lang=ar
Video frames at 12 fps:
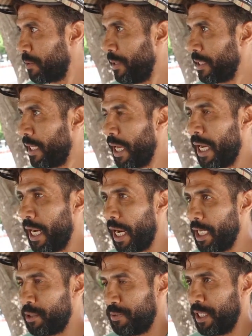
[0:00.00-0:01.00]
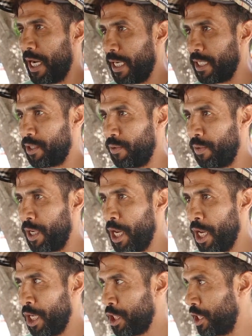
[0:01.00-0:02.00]
بطبيعه الحال علاش باش يعرس هو
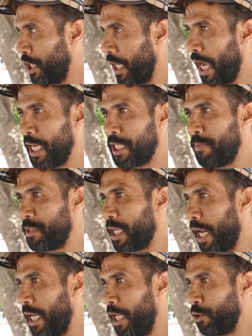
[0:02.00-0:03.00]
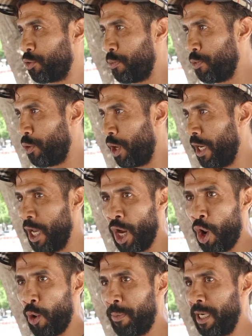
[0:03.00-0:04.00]
شنو الحاجه اللي باش تخليه الطموح
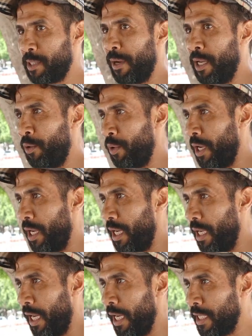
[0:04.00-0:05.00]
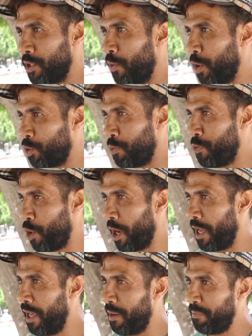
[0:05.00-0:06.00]
هو بالنسبه اللي هو العرس هو طموح
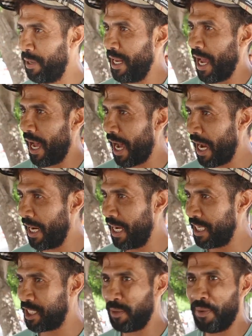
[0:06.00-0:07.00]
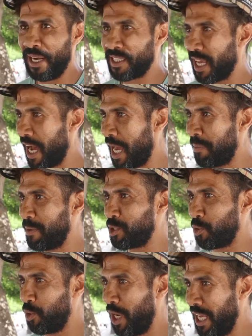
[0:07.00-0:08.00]
بناء عائله جبان صغار
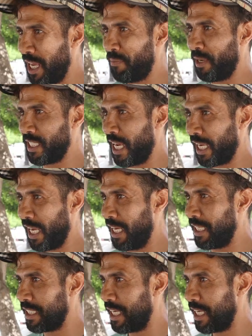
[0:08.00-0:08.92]
مسؤوليه برشا يعني حكايات